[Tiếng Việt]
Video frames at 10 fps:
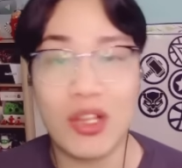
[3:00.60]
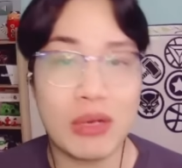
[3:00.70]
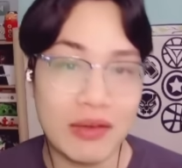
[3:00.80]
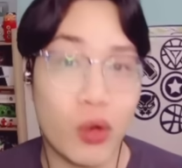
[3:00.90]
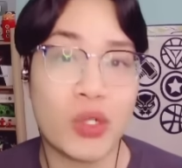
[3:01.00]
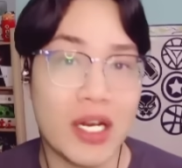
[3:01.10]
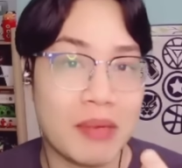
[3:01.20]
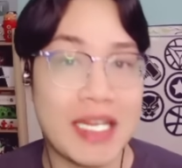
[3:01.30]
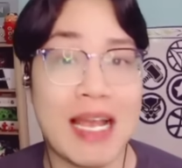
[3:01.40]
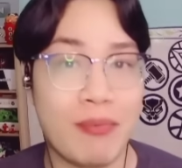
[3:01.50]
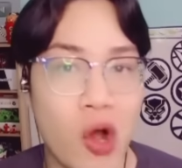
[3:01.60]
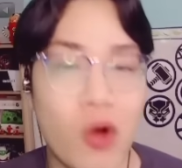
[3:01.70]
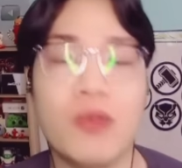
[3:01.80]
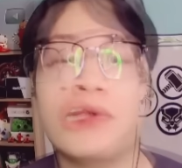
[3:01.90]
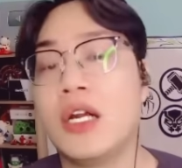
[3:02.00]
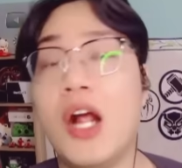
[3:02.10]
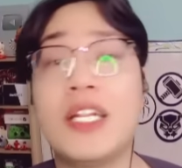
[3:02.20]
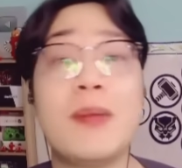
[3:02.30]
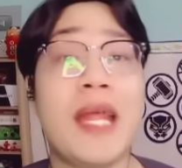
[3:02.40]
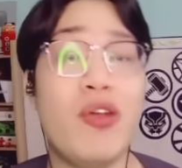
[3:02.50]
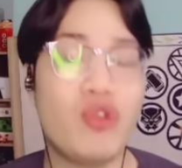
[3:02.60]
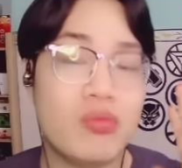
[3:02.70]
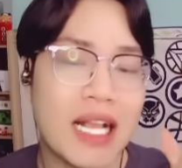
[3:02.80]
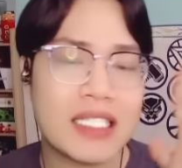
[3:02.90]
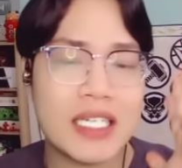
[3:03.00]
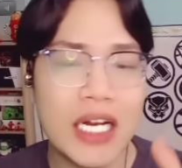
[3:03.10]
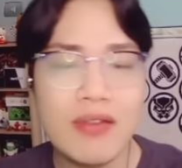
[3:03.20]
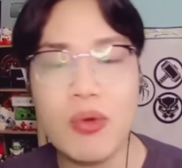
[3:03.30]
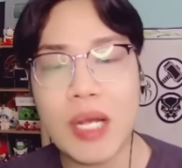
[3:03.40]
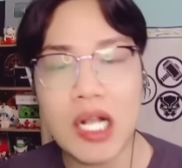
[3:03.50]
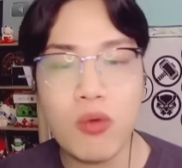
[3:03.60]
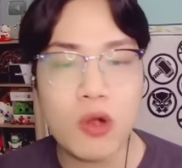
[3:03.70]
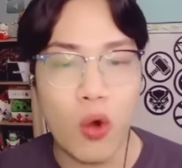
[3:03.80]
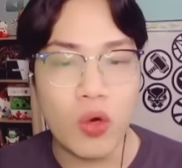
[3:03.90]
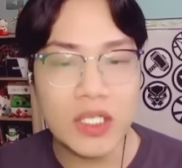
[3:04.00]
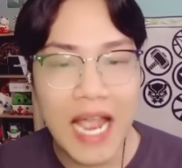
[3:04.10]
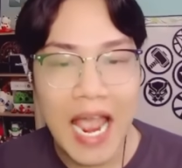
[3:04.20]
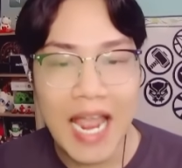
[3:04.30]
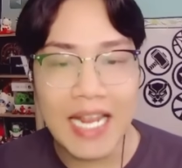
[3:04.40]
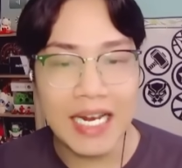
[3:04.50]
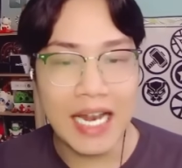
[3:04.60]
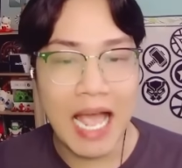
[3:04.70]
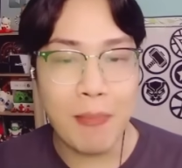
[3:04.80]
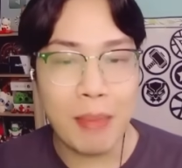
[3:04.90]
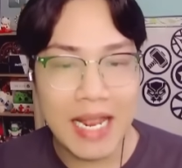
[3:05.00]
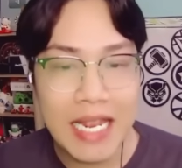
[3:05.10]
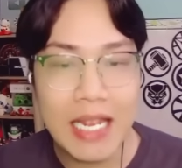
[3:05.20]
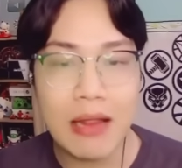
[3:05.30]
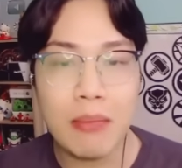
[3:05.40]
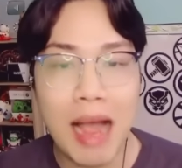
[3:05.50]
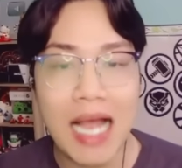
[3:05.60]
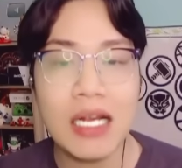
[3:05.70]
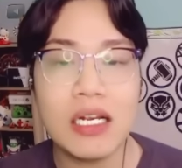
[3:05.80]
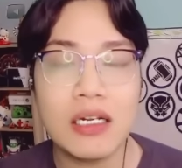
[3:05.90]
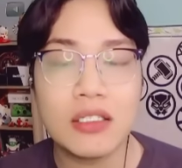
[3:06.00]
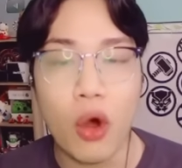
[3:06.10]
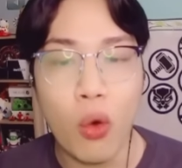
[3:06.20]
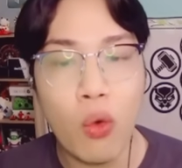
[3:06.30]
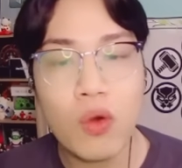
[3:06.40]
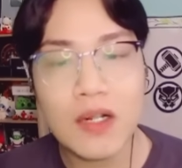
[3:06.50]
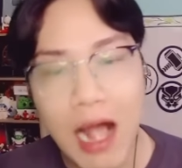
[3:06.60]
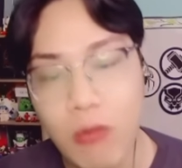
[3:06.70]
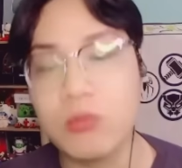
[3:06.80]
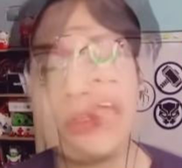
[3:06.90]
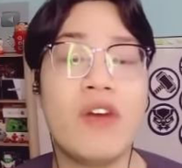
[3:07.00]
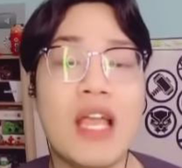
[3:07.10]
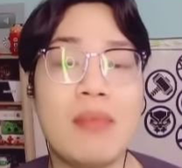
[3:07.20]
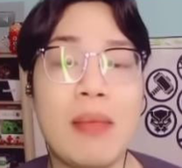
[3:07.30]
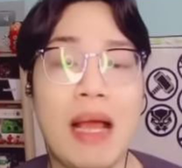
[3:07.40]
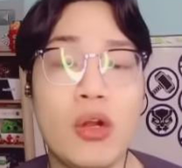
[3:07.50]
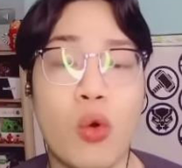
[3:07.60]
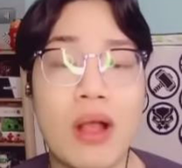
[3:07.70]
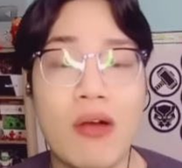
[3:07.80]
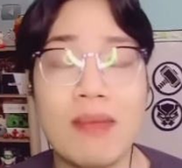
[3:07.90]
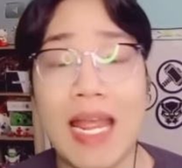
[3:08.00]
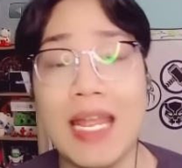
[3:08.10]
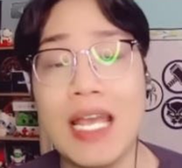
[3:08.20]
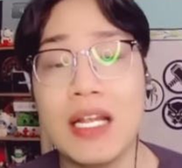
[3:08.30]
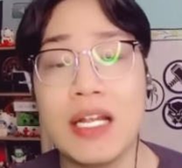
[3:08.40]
là chúng ta vô tình bị giảm vô rồi tiếp theo chúng ta sẽ đến với một cái công cụ thứ hai là máy bắn thủ công với máy bắn thủ công này á